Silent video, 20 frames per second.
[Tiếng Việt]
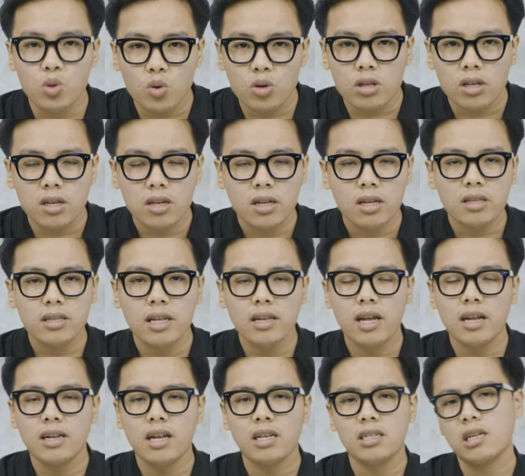chút. Thế
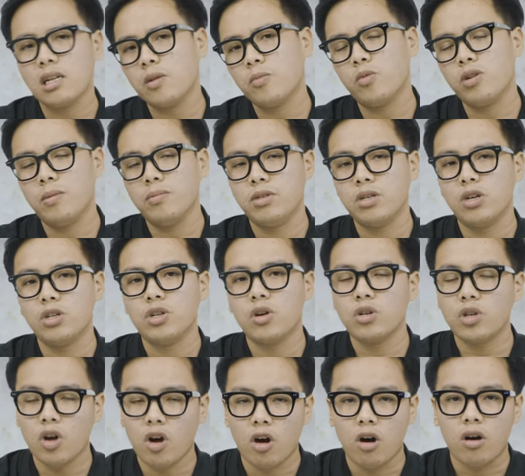nên đây sẽ là một điểm trừ nho
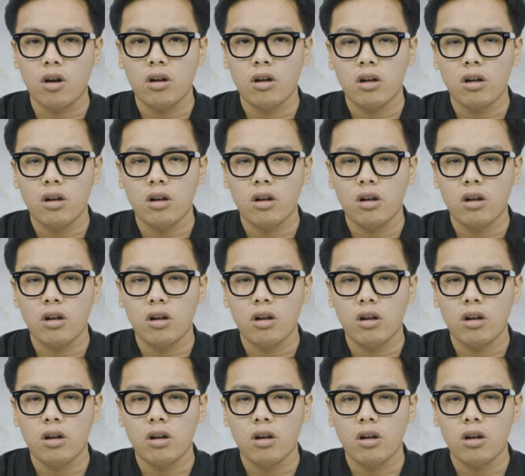nhỏ.